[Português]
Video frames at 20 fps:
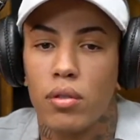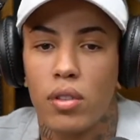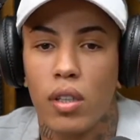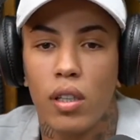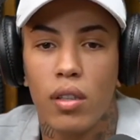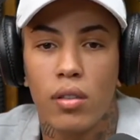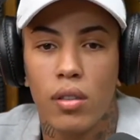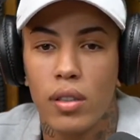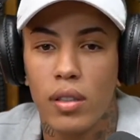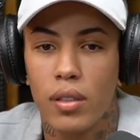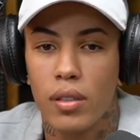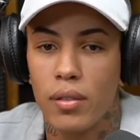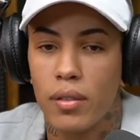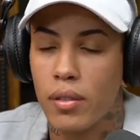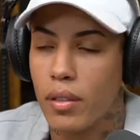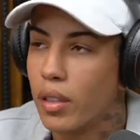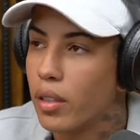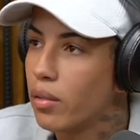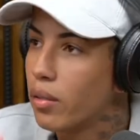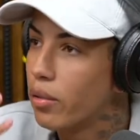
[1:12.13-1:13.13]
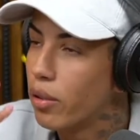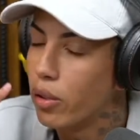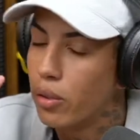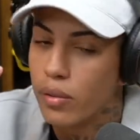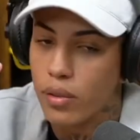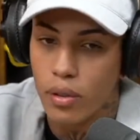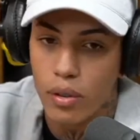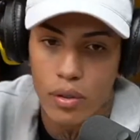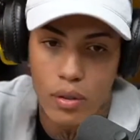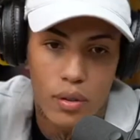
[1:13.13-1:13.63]
Só eu que
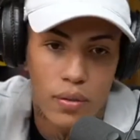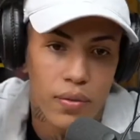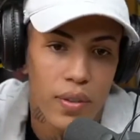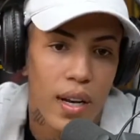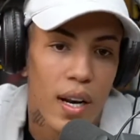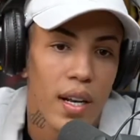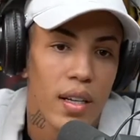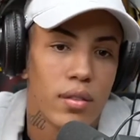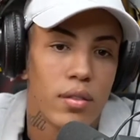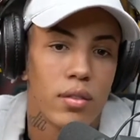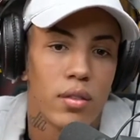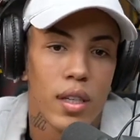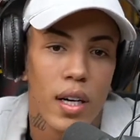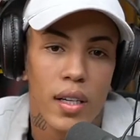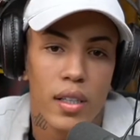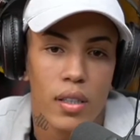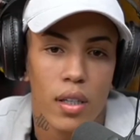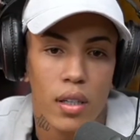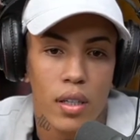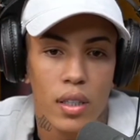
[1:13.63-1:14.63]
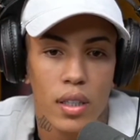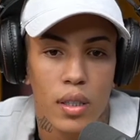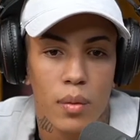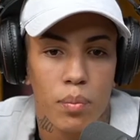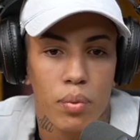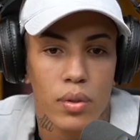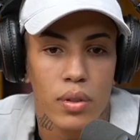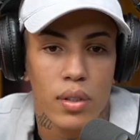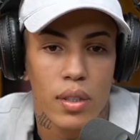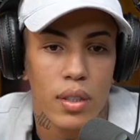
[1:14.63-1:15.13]
ou, ouço falar de um carioca
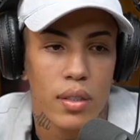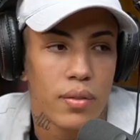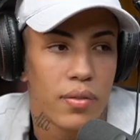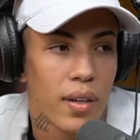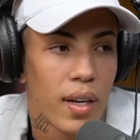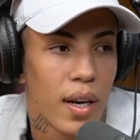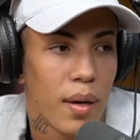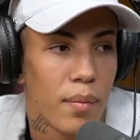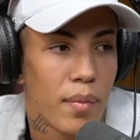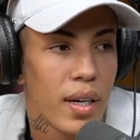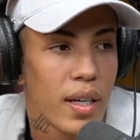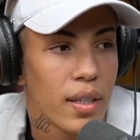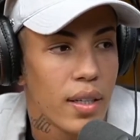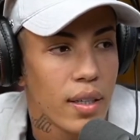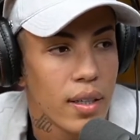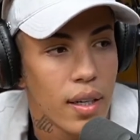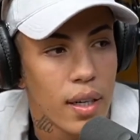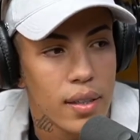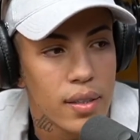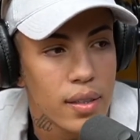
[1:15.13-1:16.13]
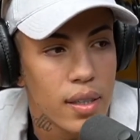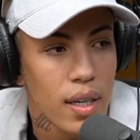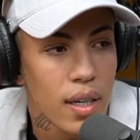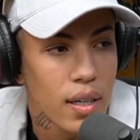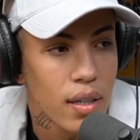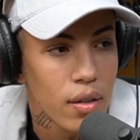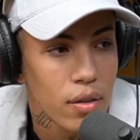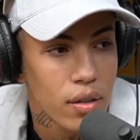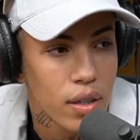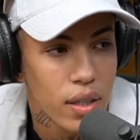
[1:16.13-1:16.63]
depois que ele fala merda, dá
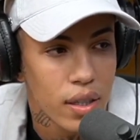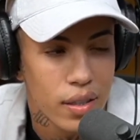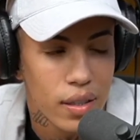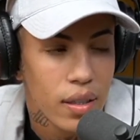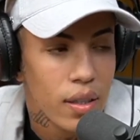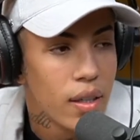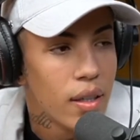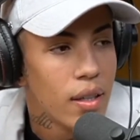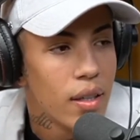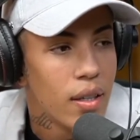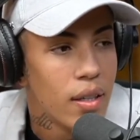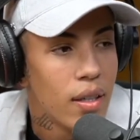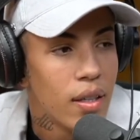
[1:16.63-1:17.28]
descarga alguém aí.